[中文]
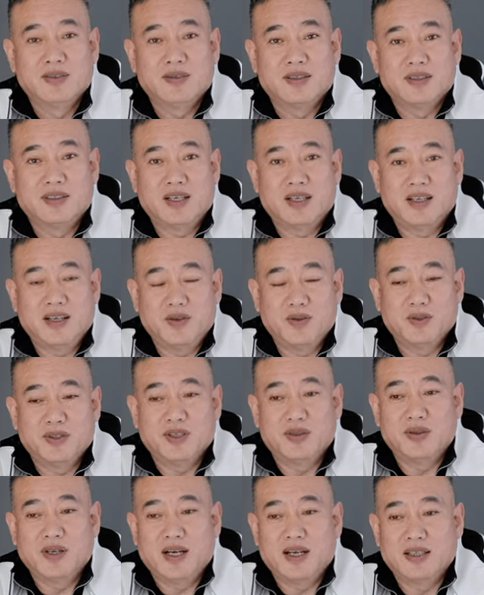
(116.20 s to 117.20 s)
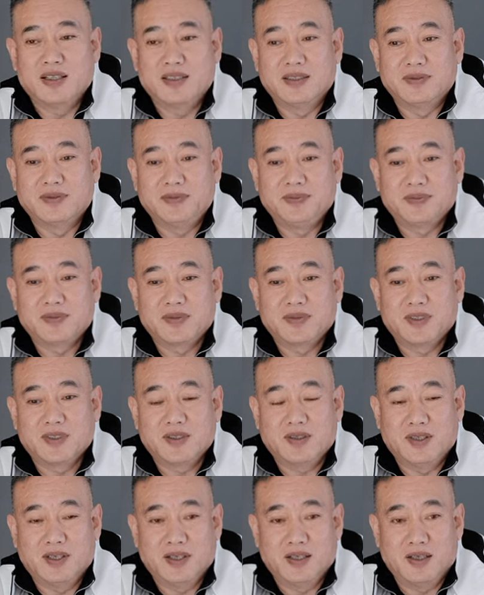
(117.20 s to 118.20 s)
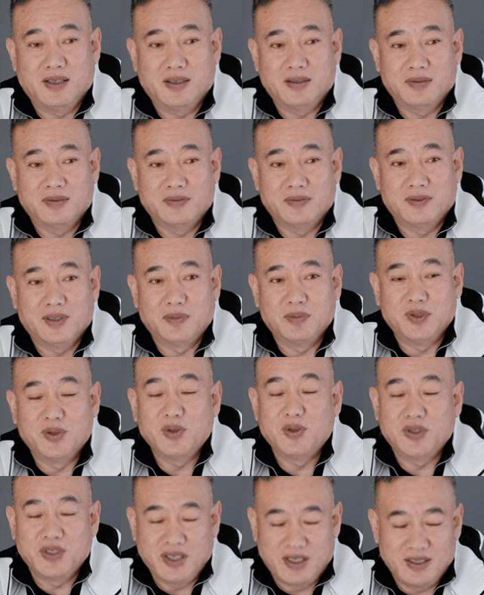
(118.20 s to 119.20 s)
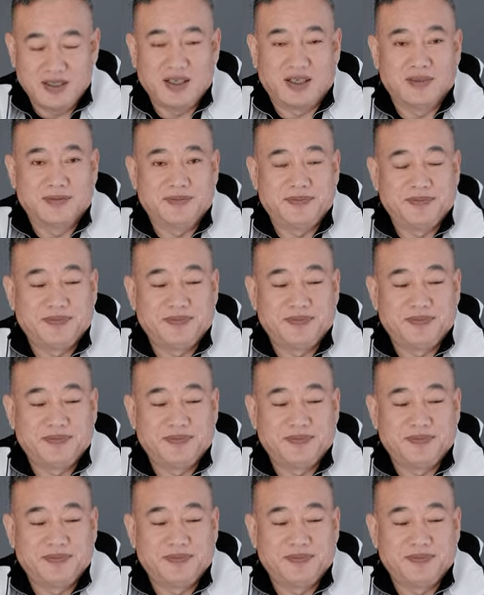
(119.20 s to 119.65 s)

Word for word: 我在这种情况下呢，啊，我们就接着等。